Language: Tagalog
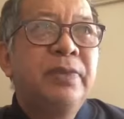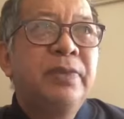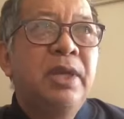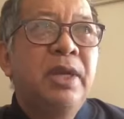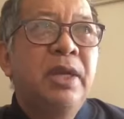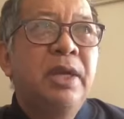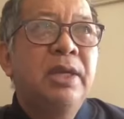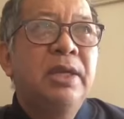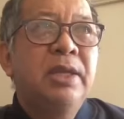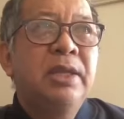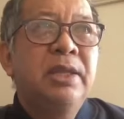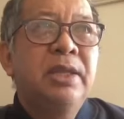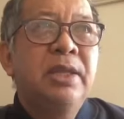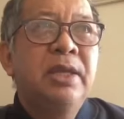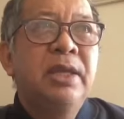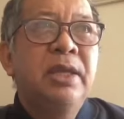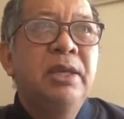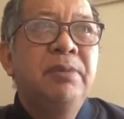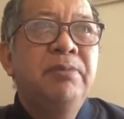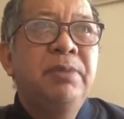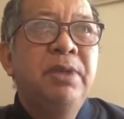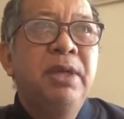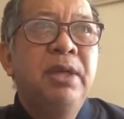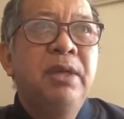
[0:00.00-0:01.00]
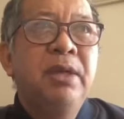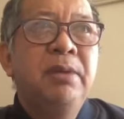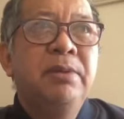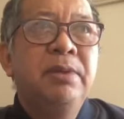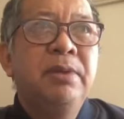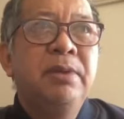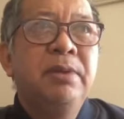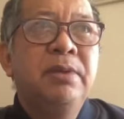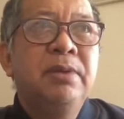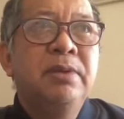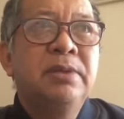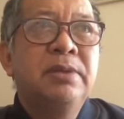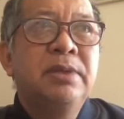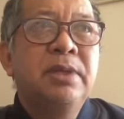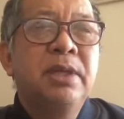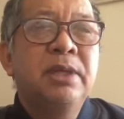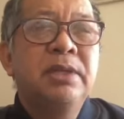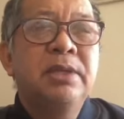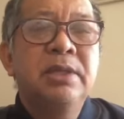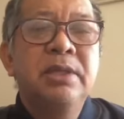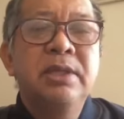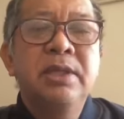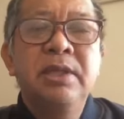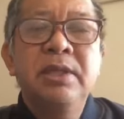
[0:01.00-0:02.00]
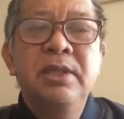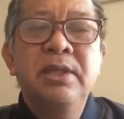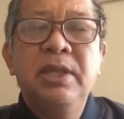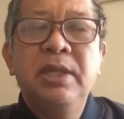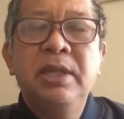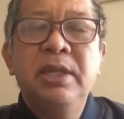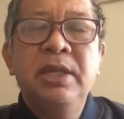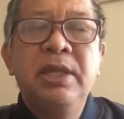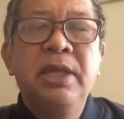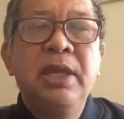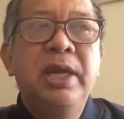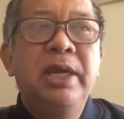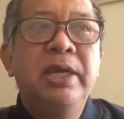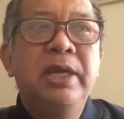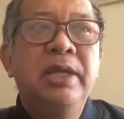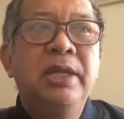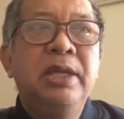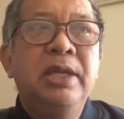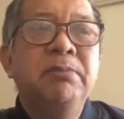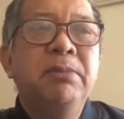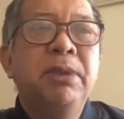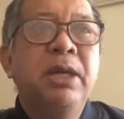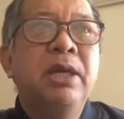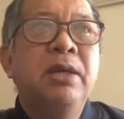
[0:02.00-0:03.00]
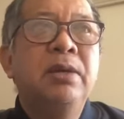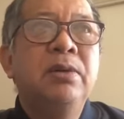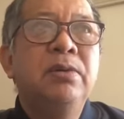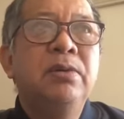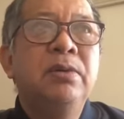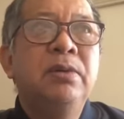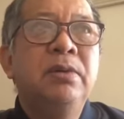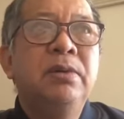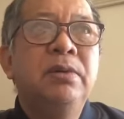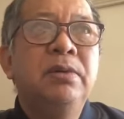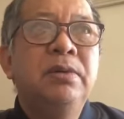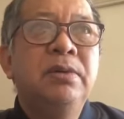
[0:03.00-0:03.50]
Ang itiim niya sa aksidenteng kinain ng bangko.